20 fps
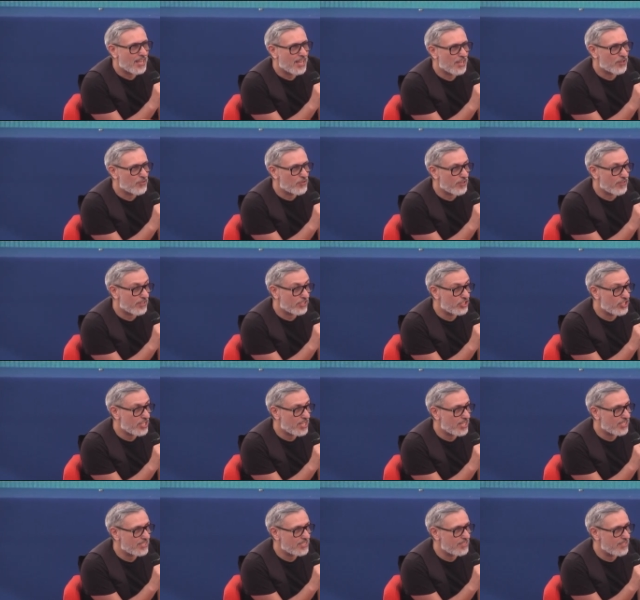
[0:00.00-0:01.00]
a cui era
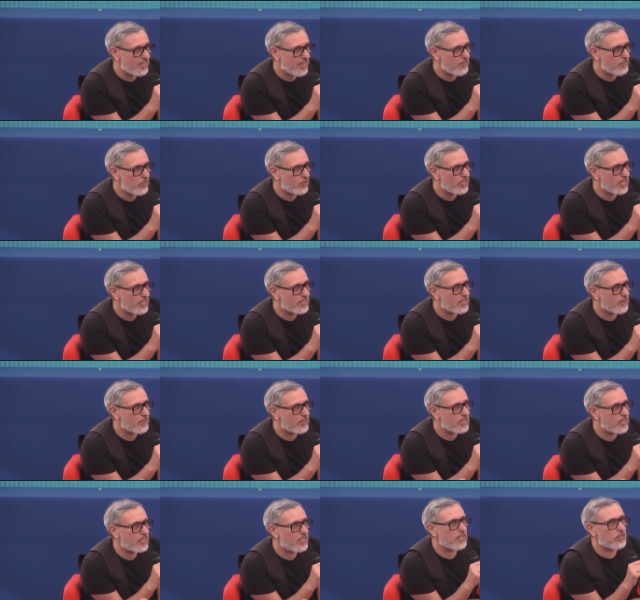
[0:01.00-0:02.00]
già
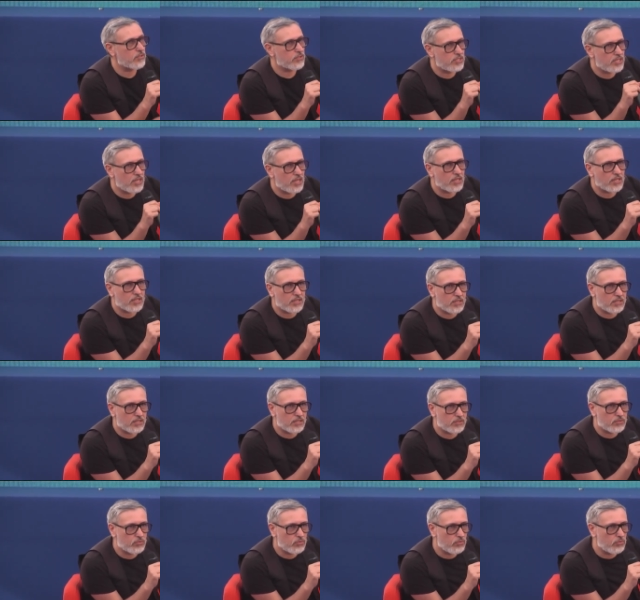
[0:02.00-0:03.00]
abbondantemente dato sia
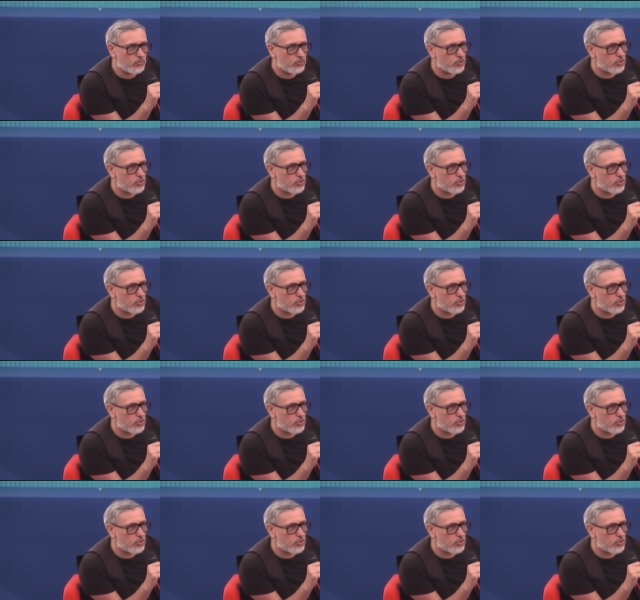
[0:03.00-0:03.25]
sul